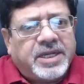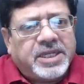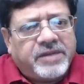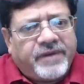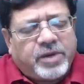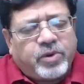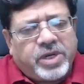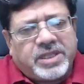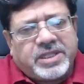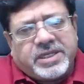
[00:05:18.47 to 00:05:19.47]
இவை
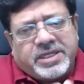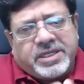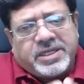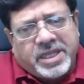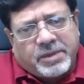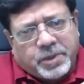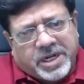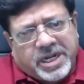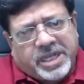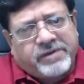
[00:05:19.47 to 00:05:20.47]
குறித்து இந்திய
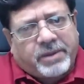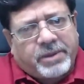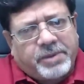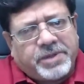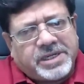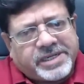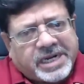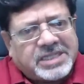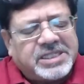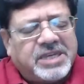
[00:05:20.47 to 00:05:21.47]
புலனாய்வு அமைப்புகள்
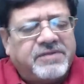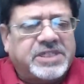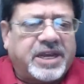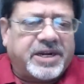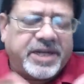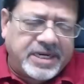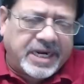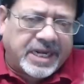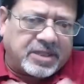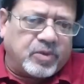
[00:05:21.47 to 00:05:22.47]
ரகசிய விசாரணை
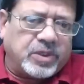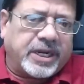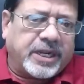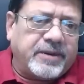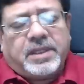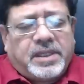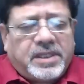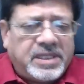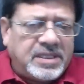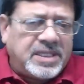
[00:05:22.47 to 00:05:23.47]
நடத்தியுள்ளன
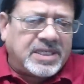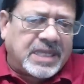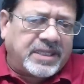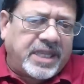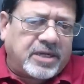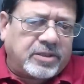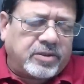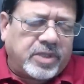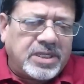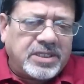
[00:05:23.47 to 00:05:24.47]
இந்த
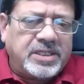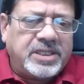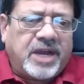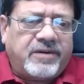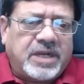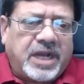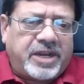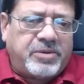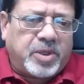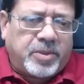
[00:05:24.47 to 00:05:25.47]
சந்தேகத்துடன் இந்தியாவுக்கு
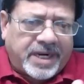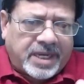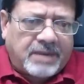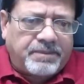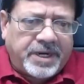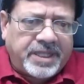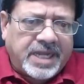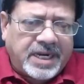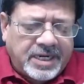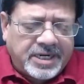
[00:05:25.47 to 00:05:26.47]
அறிமுகமான கம்பெனி
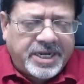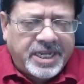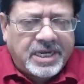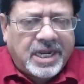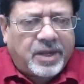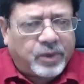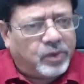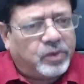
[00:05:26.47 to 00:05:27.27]
தான் டி லா ரூ